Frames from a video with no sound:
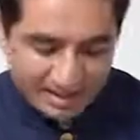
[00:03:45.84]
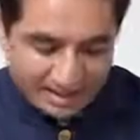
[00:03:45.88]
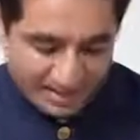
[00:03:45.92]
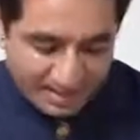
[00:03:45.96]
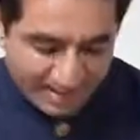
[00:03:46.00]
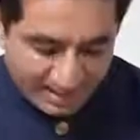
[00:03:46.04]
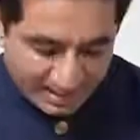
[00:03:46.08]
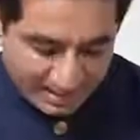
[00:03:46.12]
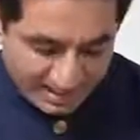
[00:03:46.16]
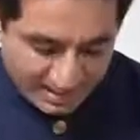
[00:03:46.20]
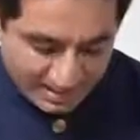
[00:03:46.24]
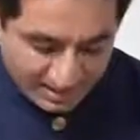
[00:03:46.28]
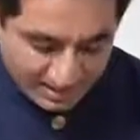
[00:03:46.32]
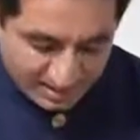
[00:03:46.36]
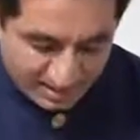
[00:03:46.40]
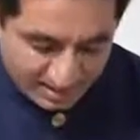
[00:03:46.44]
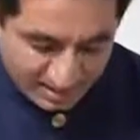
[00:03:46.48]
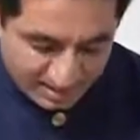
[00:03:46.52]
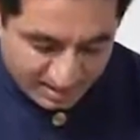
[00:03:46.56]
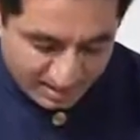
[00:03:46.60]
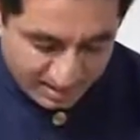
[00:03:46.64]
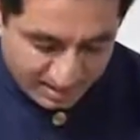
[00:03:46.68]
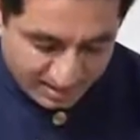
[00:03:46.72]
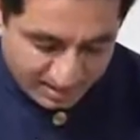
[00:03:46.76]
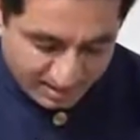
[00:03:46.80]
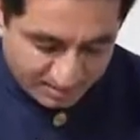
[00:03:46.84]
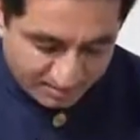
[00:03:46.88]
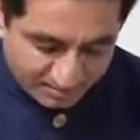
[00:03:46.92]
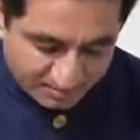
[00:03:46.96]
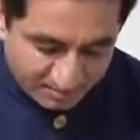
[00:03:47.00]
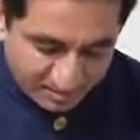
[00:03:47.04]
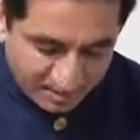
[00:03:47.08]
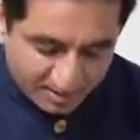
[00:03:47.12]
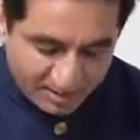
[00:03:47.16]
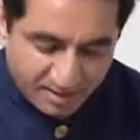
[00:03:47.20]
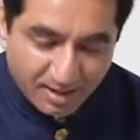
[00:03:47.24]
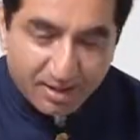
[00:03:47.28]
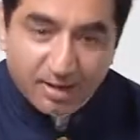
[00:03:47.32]
लेकिन अगर हम
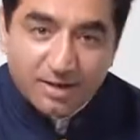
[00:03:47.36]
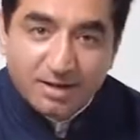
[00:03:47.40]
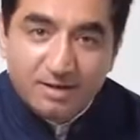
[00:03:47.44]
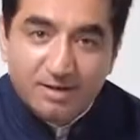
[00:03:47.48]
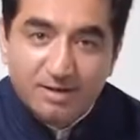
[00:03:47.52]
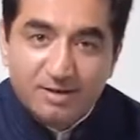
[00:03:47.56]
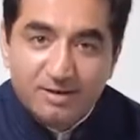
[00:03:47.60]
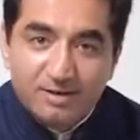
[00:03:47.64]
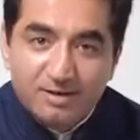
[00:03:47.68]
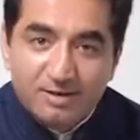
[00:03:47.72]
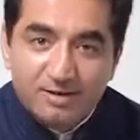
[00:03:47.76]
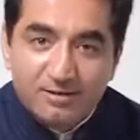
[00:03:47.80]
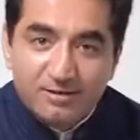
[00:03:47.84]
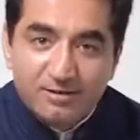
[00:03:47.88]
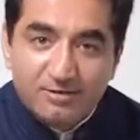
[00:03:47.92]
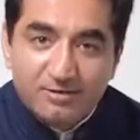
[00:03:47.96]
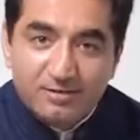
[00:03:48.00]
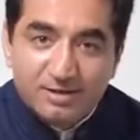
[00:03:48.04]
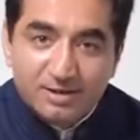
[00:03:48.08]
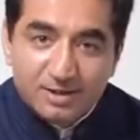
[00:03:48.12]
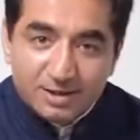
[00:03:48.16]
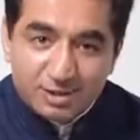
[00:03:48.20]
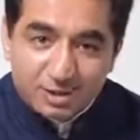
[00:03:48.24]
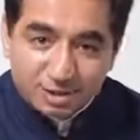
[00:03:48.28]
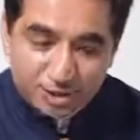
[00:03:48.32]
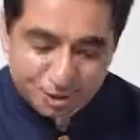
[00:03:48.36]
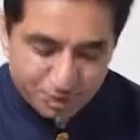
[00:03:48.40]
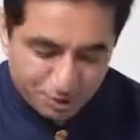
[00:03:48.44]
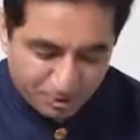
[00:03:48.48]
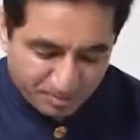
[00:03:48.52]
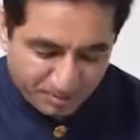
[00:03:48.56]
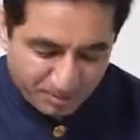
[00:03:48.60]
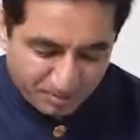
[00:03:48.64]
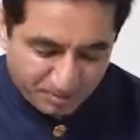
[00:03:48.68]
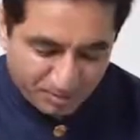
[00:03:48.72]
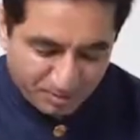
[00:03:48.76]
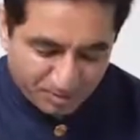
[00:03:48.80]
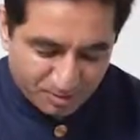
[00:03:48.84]
देखें इस टिश्यू
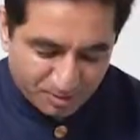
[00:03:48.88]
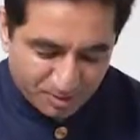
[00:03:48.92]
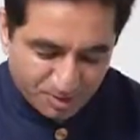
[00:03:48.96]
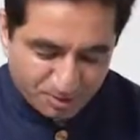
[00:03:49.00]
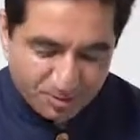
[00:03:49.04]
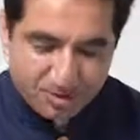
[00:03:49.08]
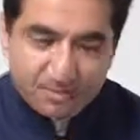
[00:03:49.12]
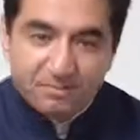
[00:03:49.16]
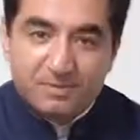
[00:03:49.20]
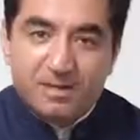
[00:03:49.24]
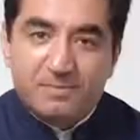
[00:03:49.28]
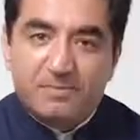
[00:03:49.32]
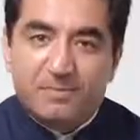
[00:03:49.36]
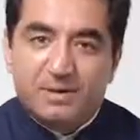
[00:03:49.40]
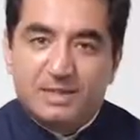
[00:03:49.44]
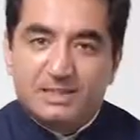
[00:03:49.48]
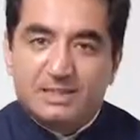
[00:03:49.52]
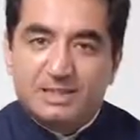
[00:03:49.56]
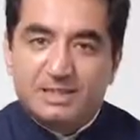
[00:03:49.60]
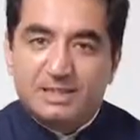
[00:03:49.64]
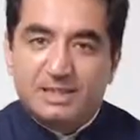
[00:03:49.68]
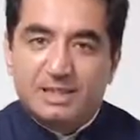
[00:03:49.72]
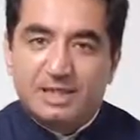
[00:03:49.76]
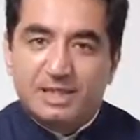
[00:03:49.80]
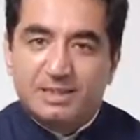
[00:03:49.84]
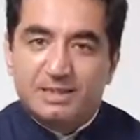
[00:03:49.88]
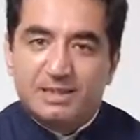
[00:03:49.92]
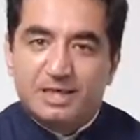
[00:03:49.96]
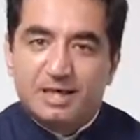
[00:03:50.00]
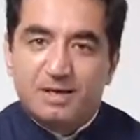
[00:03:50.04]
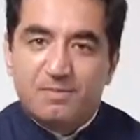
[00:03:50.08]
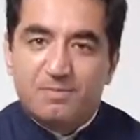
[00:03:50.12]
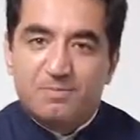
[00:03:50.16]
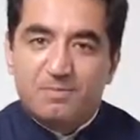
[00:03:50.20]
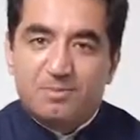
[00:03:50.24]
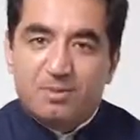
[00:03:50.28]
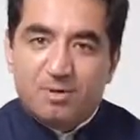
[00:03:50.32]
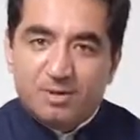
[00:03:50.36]
पेपर को जो हमने प्रेस किया
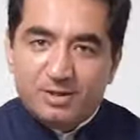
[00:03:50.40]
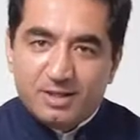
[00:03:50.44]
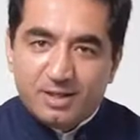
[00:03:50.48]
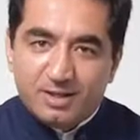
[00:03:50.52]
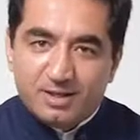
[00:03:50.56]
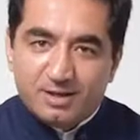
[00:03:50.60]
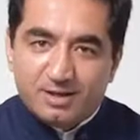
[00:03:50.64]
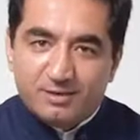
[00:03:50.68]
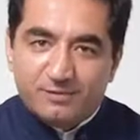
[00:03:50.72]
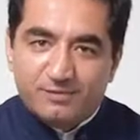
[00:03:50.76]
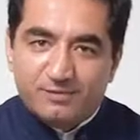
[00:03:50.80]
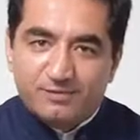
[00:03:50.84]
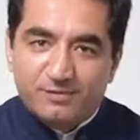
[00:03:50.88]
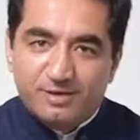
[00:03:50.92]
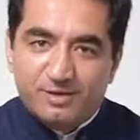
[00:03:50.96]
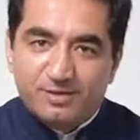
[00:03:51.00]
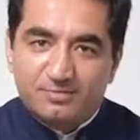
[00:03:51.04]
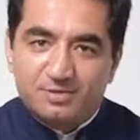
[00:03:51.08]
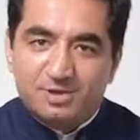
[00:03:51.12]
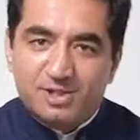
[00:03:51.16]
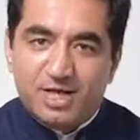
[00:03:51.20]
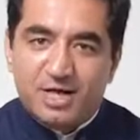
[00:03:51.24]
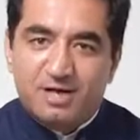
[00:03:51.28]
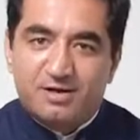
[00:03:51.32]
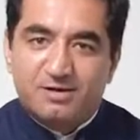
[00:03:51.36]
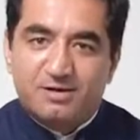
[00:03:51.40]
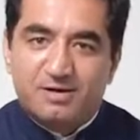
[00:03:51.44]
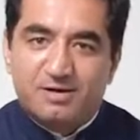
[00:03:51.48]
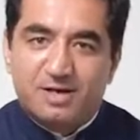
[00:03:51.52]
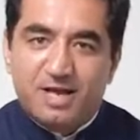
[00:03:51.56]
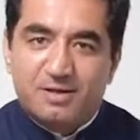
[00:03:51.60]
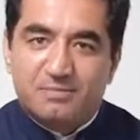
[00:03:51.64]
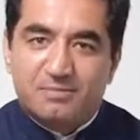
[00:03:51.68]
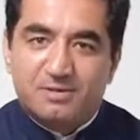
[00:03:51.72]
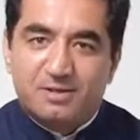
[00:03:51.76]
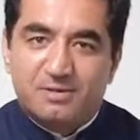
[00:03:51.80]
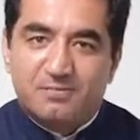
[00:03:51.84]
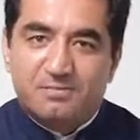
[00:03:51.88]
था मोदी की फ्रीडम सैनिटरी
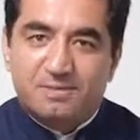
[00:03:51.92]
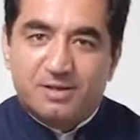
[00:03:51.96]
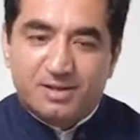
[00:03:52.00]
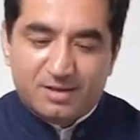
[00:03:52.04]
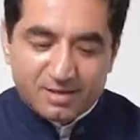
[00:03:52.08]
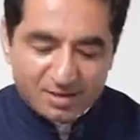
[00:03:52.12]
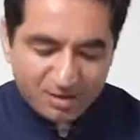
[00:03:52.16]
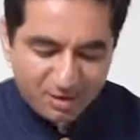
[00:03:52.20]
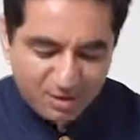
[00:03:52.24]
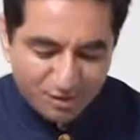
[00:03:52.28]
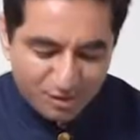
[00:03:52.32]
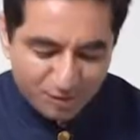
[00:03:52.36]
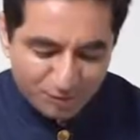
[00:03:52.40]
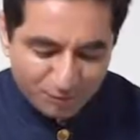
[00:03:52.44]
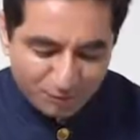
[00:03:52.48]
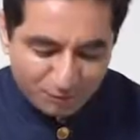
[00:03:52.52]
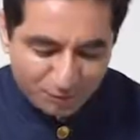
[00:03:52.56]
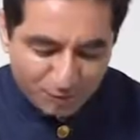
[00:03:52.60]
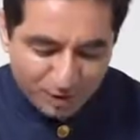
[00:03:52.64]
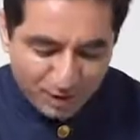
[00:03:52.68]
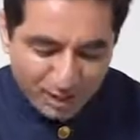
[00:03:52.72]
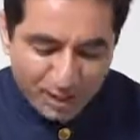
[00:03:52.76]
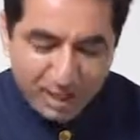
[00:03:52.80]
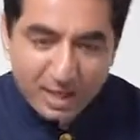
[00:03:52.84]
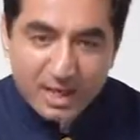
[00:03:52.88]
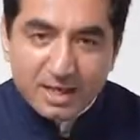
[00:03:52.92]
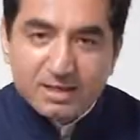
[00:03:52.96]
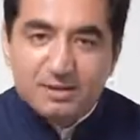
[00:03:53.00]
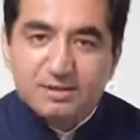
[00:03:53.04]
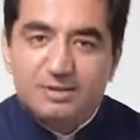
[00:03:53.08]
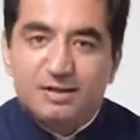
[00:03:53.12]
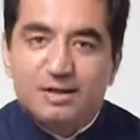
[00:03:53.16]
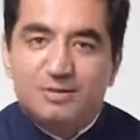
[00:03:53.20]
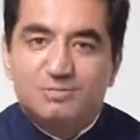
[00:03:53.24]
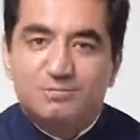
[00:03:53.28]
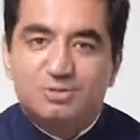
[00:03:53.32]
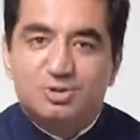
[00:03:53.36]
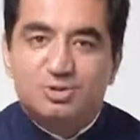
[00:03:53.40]
नैपकिन पे वो
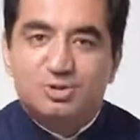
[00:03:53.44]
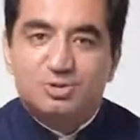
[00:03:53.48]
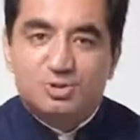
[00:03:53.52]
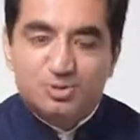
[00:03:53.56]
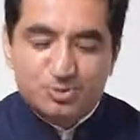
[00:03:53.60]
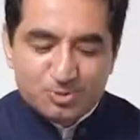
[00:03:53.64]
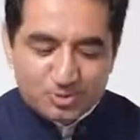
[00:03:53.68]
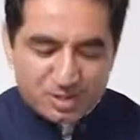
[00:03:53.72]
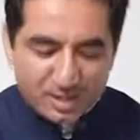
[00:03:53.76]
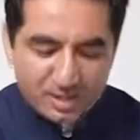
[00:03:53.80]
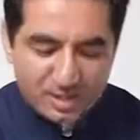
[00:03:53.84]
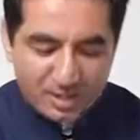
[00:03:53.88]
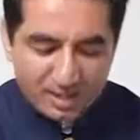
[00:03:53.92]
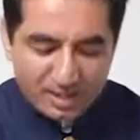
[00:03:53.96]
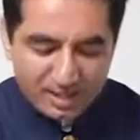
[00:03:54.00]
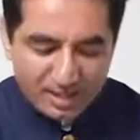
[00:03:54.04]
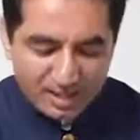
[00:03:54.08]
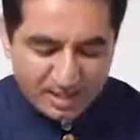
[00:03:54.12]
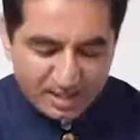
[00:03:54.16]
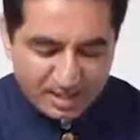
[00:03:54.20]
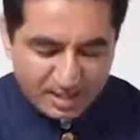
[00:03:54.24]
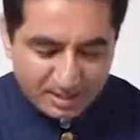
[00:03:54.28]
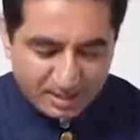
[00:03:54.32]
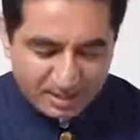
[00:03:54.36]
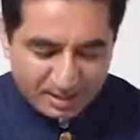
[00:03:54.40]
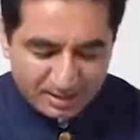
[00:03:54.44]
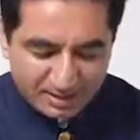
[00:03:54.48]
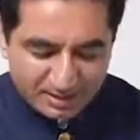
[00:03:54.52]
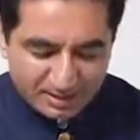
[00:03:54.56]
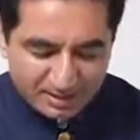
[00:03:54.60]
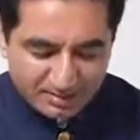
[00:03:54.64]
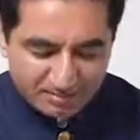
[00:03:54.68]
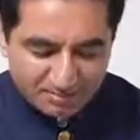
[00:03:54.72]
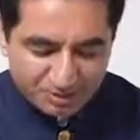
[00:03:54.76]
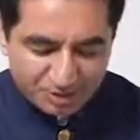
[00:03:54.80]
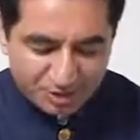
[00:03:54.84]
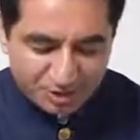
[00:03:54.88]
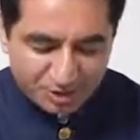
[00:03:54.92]
एकदम सूखा है
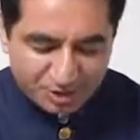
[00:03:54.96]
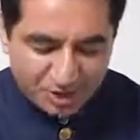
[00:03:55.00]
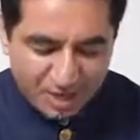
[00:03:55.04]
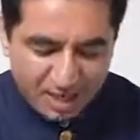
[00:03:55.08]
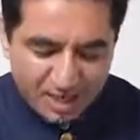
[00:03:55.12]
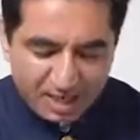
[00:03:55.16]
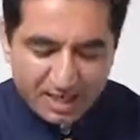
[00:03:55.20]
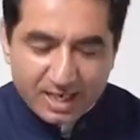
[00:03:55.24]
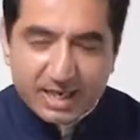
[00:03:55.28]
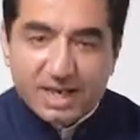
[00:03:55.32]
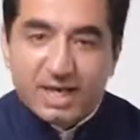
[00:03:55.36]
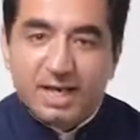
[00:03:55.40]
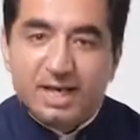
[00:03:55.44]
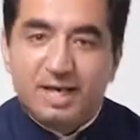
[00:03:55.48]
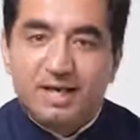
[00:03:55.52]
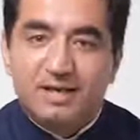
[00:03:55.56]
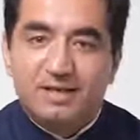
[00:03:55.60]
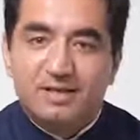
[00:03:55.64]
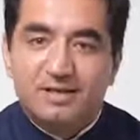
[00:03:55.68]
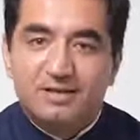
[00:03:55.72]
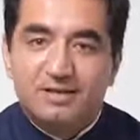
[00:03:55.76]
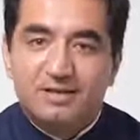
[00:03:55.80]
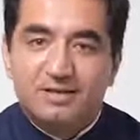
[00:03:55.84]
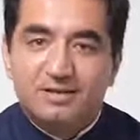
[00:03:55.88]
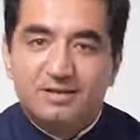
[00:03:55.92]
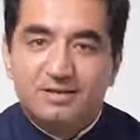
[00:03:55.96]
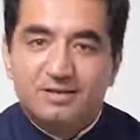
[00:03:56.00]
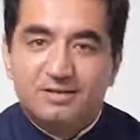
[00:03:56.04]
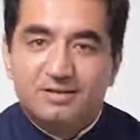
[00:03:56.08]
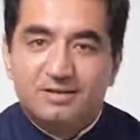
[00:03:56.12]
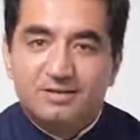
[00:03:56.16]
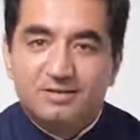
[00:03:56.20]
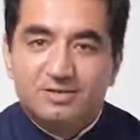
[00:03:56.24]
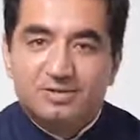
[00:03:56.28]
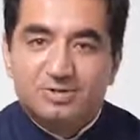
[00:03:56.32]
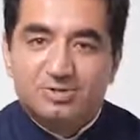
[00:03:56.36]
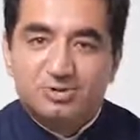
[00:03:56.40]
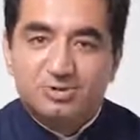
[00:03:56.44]
एकदम ड्राई है
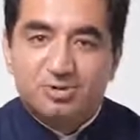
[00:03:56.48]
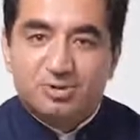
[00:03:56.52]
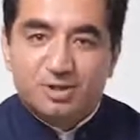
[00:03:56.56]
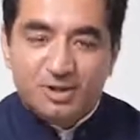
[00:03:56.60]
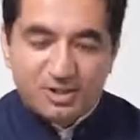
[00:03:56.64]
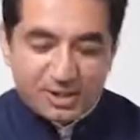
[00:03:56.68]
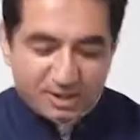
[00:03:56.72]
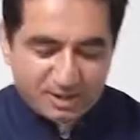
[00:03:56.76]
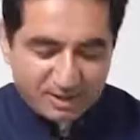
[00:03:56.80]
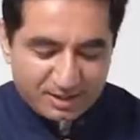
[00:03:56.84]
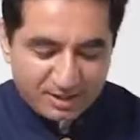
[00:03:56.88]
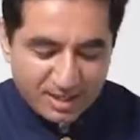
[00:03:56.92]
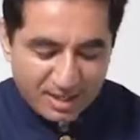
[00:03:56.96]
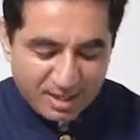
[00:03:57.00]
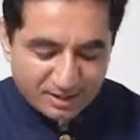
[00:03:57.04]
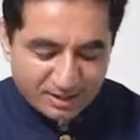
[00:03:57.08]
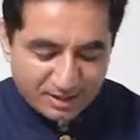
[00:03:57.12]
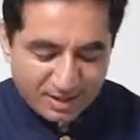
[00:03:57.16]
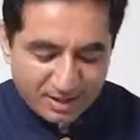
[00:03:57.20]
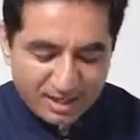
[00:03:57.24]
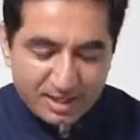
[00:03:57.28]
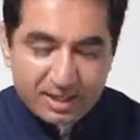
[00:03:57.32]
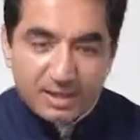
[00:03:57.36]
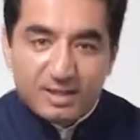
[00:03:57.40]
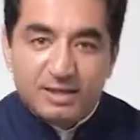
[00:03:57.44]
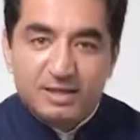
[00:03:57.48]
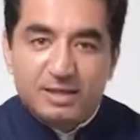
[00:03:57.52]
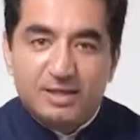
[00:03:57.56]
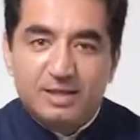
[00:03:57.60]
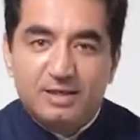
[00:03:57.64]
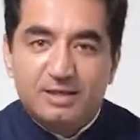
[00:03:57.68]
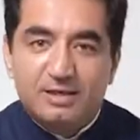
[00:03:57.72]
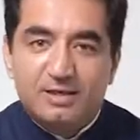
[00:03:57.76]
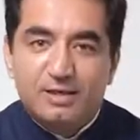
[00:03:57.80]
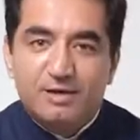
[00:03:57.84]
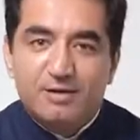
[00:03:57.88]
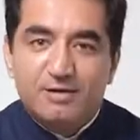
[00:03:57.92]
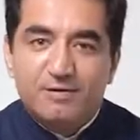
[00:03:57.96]
जो कि ये दिखाता है कि
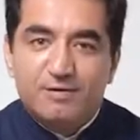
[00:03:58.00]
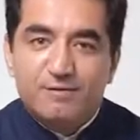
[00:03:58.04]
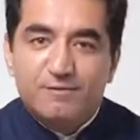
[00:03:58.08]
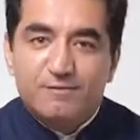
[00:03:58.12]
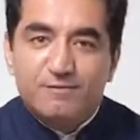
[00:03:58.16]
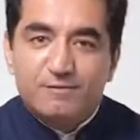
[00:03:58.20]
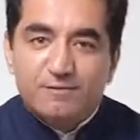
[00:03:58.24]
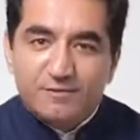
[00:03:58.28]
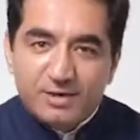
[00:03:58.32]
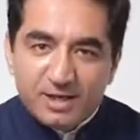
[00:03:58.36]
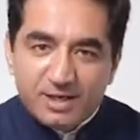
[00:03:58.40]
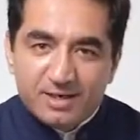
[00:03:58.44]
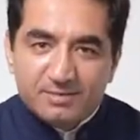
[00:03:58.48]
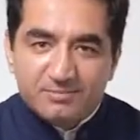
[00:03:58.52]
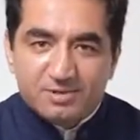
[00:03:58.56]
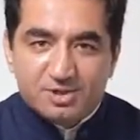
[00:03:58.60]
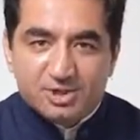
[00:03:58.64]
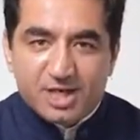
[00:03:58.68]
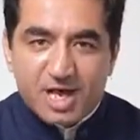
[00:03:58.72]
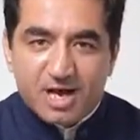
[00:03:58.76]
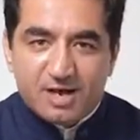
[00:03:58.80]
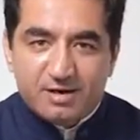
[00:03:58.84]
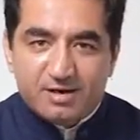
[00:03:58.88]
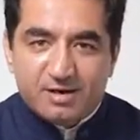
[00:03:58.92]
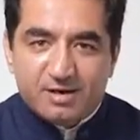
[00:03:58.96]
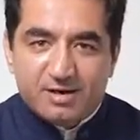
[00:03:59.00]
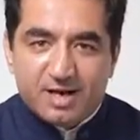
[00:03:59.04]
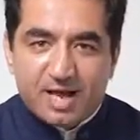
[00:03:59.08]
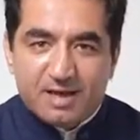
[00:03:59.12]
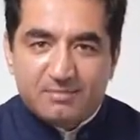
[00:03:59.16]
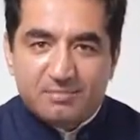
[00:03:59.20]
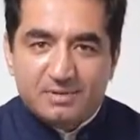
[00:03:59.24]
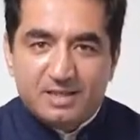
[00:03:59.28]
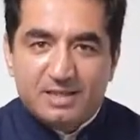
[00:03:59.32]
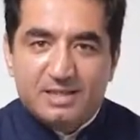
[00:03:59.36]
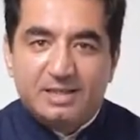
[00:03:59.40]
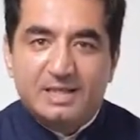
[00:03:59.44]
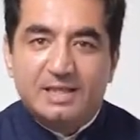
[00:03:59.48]
फ्रीडम सैनिटरी
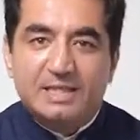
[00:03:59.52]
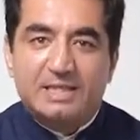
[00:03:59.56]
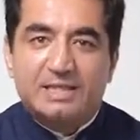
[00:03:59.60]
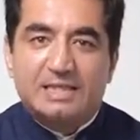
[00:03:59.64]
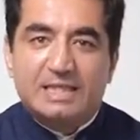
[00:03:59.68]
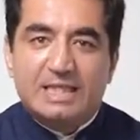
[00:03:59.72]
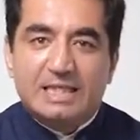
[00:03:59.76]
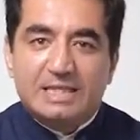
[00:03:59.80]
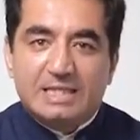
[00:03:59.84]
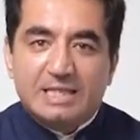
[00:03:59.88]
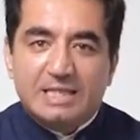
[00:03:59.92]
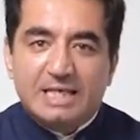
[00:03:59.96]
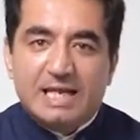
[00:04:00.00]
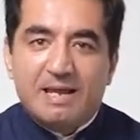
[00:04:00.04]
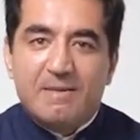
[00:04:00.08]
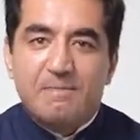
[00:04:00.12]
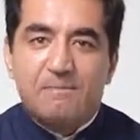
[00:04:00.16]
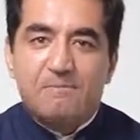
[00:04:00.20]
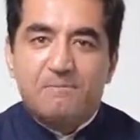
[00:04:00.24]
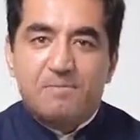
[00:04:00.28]
नैपकिन ने कितने